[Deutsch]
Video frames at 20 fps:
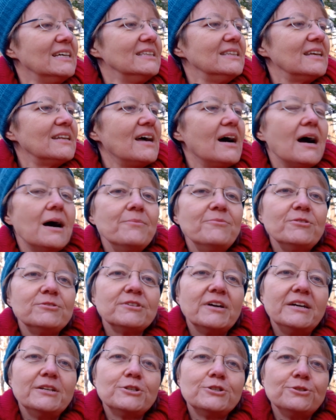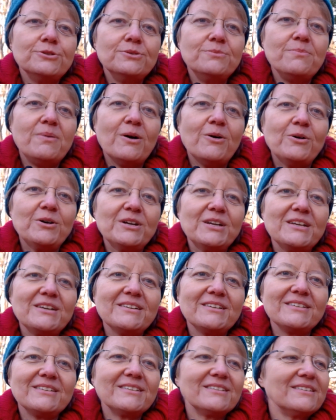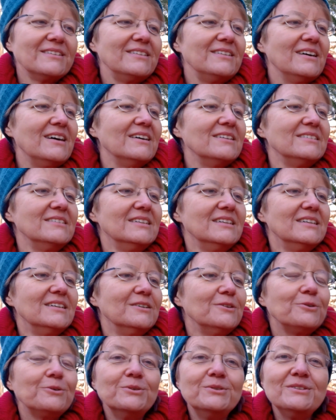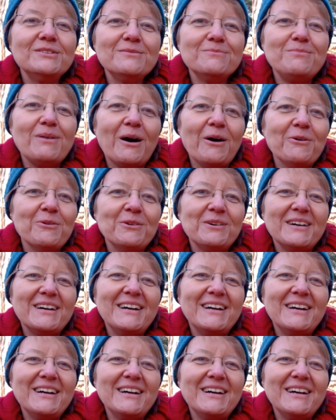dann haben wir so einen schönen bauchigen, ja, runden Bauch.